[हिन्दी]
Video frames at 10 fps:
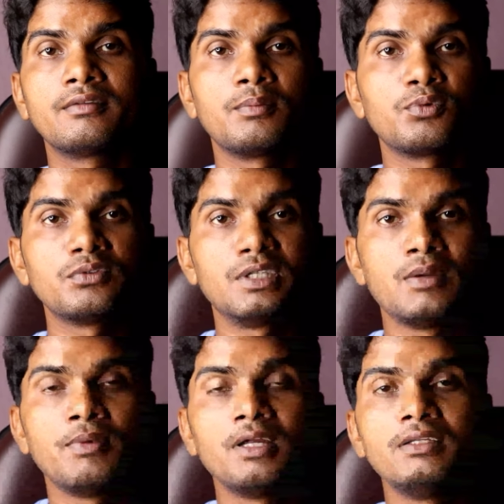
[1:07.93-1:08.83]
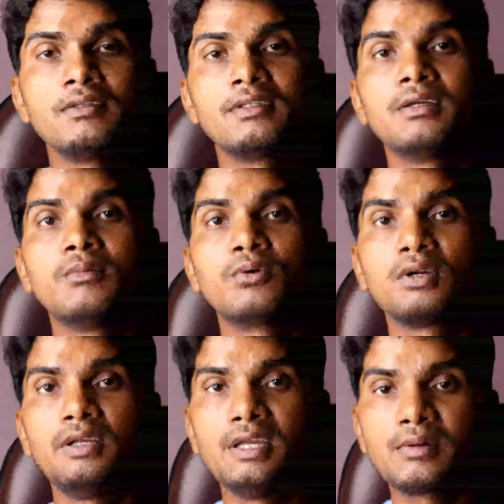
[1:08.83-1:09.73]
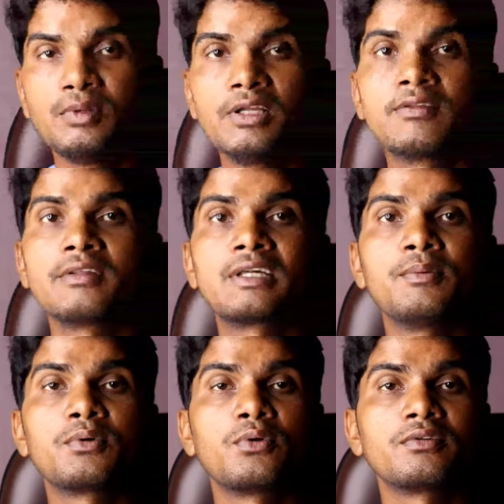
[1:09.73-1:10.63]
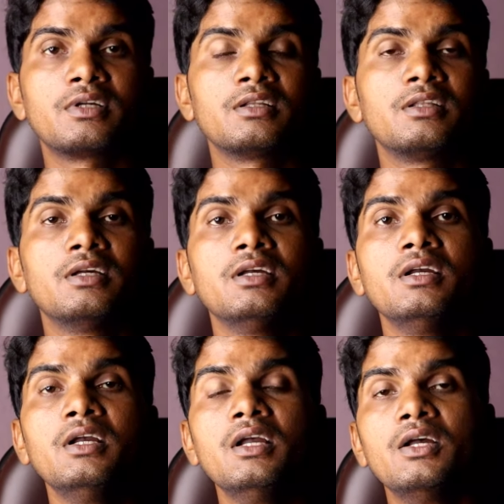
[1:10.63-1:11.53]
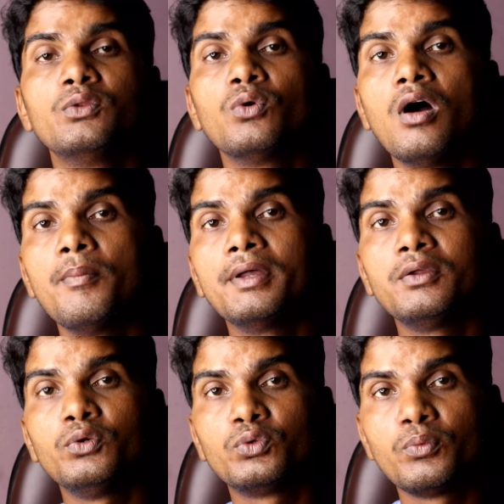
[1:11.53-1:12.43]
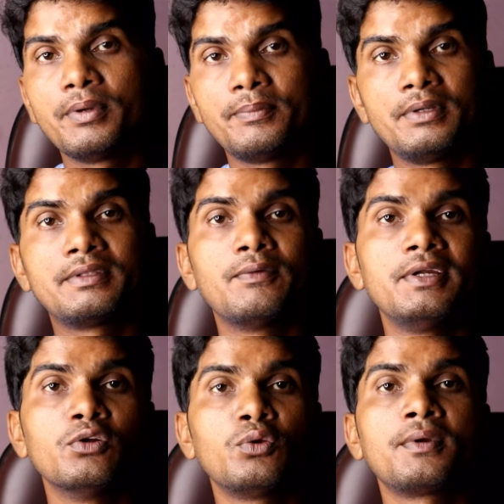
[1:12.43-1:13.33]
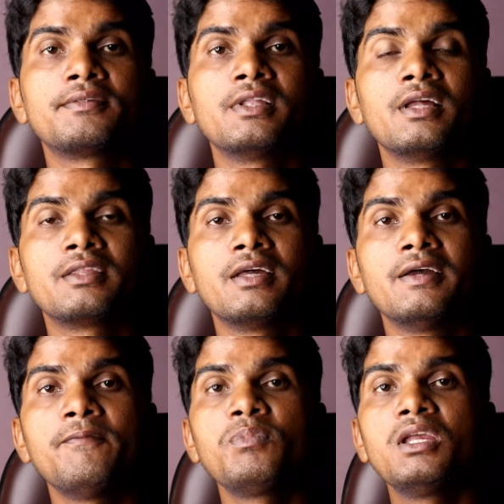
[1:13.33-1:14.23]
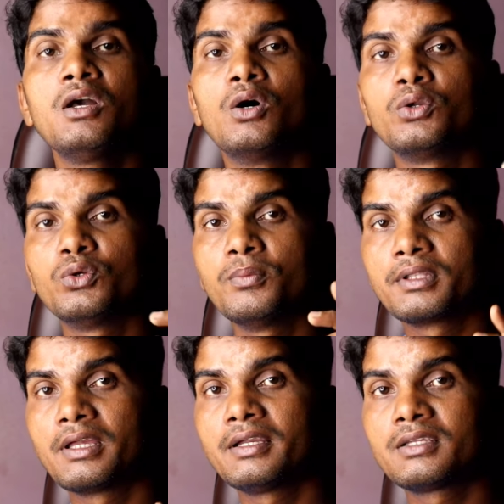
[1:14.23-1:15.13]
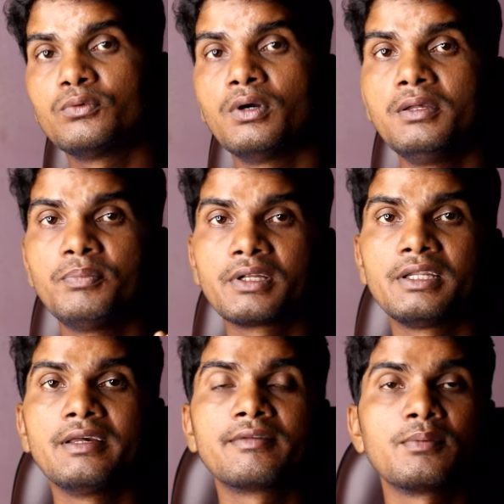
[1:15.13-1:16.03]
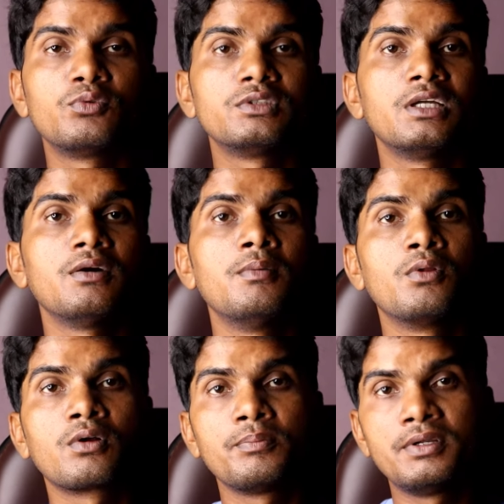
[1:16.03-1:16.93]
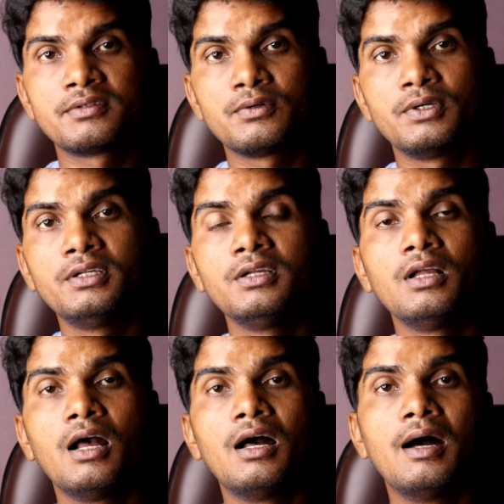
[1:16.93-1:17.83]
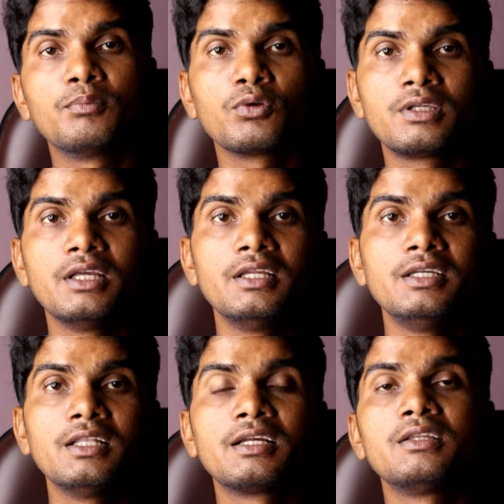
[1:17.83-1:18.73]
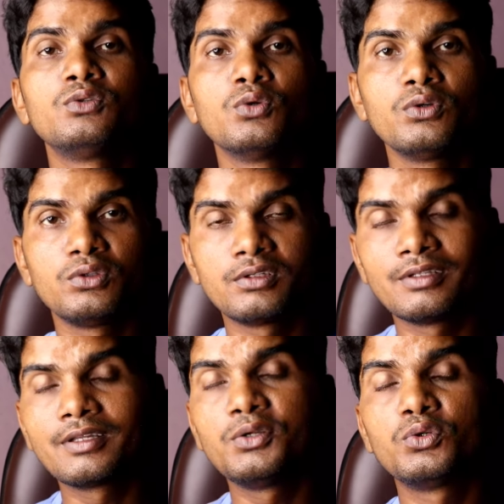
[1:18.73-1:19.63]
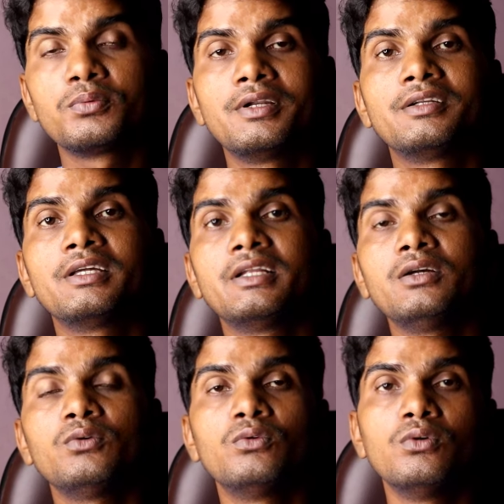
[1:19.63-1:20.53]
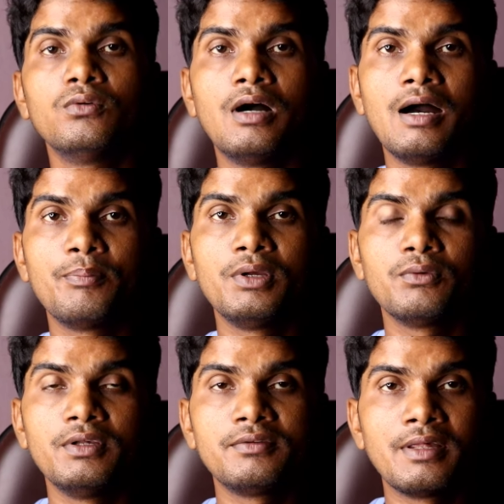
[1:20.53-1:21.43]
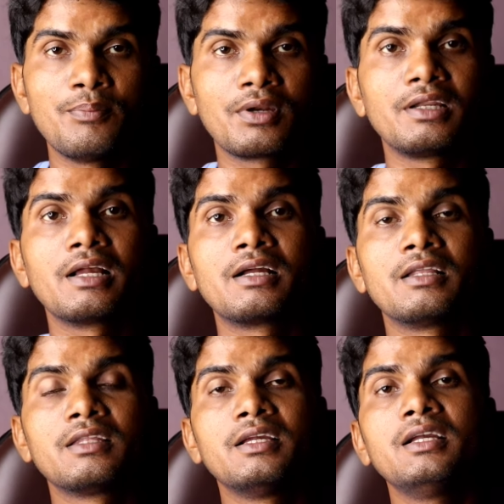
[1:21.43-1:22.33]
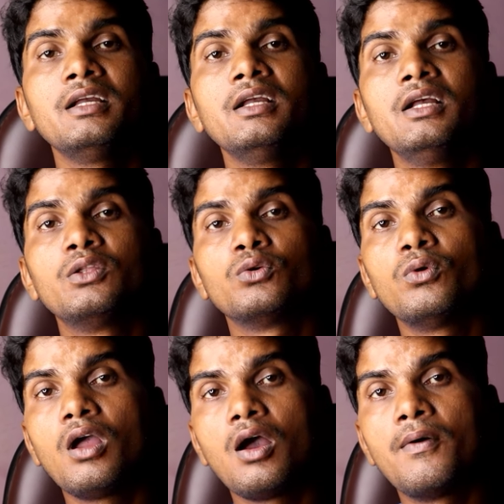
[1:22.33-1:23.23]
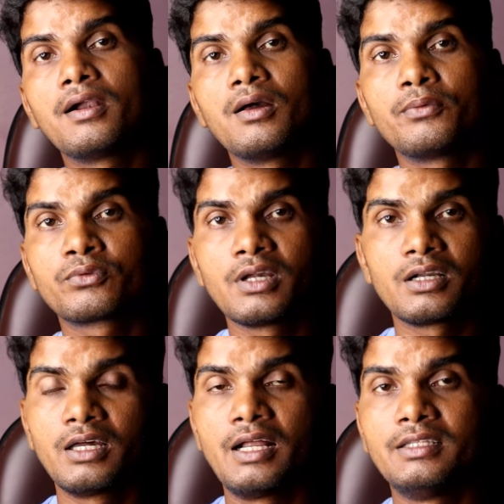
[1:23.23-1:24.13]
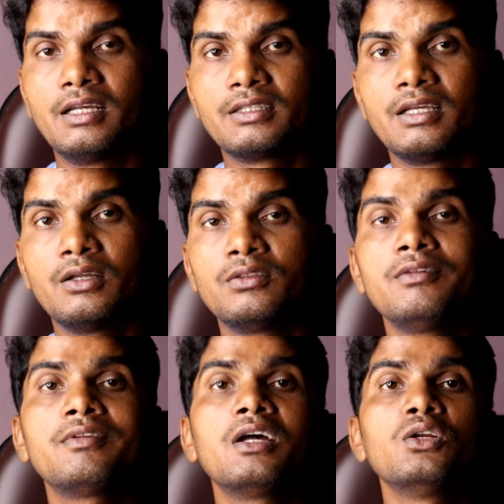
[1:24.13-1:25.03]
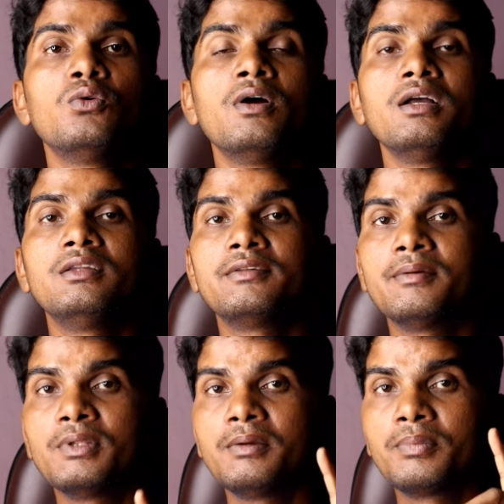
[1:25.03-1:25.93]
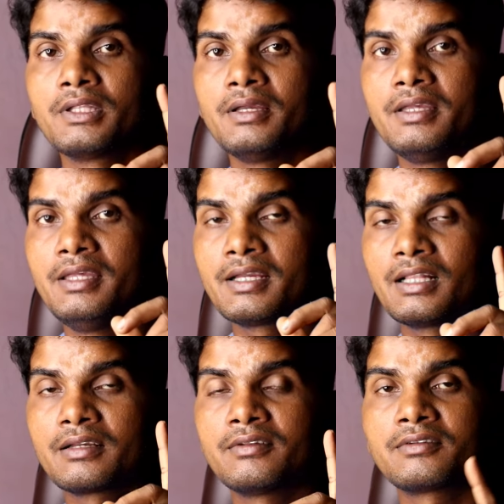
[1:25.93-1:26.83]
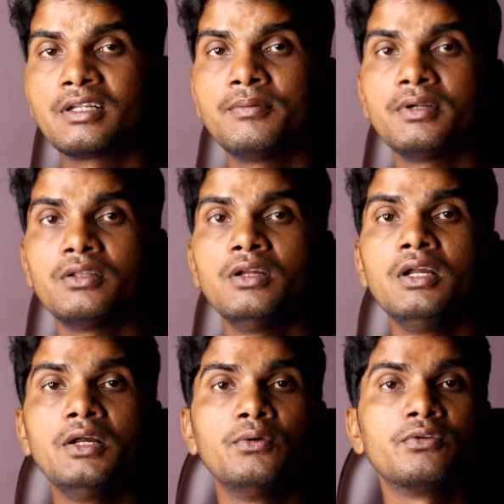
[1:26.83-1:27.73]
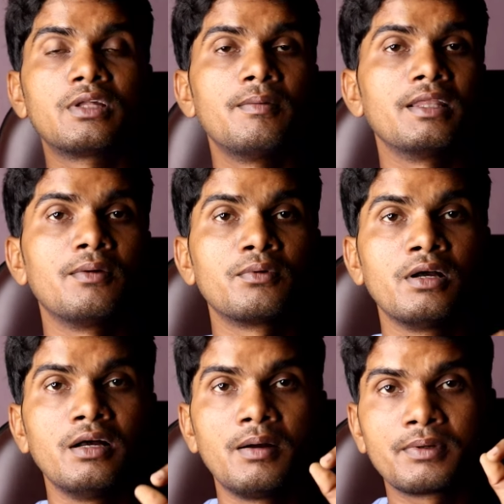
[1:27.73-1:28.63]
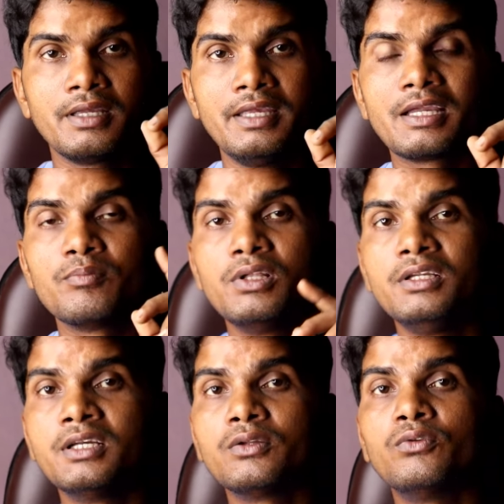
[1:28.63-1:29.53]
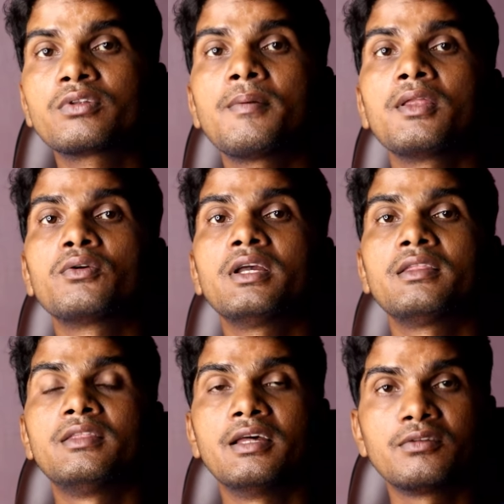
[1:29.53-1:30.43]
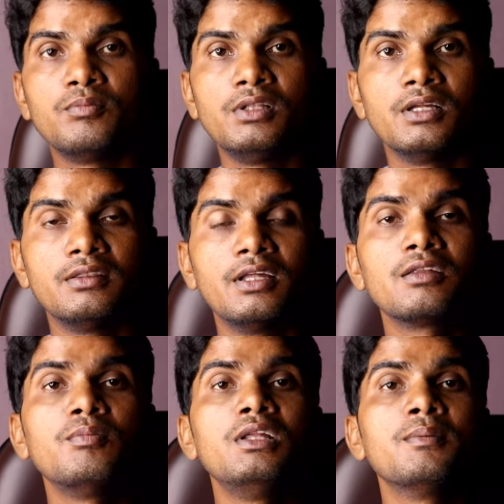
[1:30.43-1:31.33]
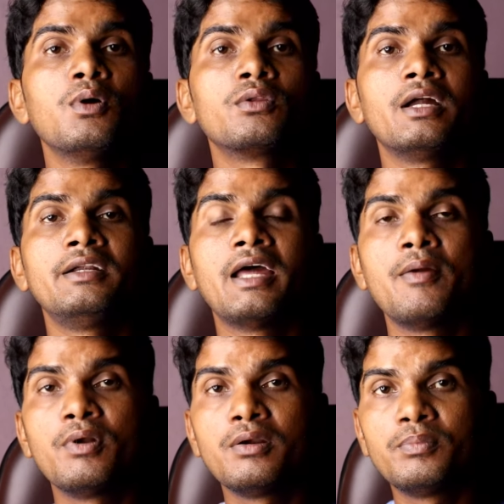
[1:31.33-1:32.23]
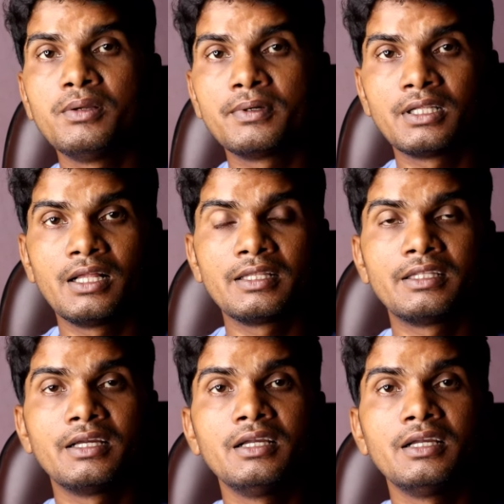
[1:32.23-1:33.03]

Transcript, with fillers: सब कुछ सेम है जैसे हम लोग एक मिलियन सब्सक्राइबर क्रॉस करते हैं तो हमें यूट्यूब पे फिर से वही नोटिफिकेशन आता है और जो बताया कि वही प्रक्रिया सब कुछ है हम लोग का फिर से वही आ, हम तो किए नहीं हैं लेकिन जो जितने सारे यूट्यूब क्रिएटर है वो वहाँ पे वही सेम प्रक्रिया करते हैं तो वो अवार्ड अब उसका घर आ जाता है तीसरा जो हुआ जैसे मैंने पता है एक लाख सब्सक्राइबर उसके बाद हुआ आपका एक मिलियन उसके बाद हो गया दस मिलियन दस मिलियन में होता है डायमंड प्ले बटन आता